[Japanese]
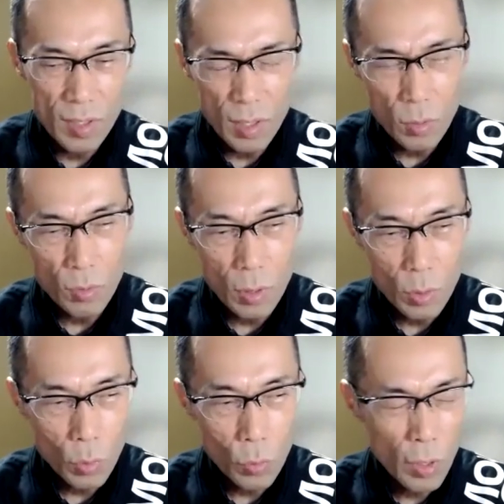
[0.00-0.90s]
生にとって
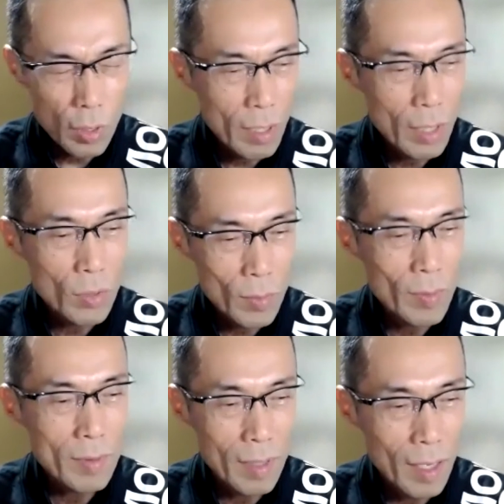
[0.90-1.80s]
の特効薬になると思い
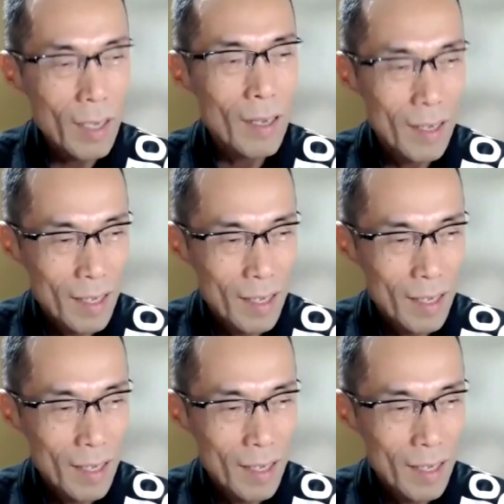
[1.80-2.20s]
ますね。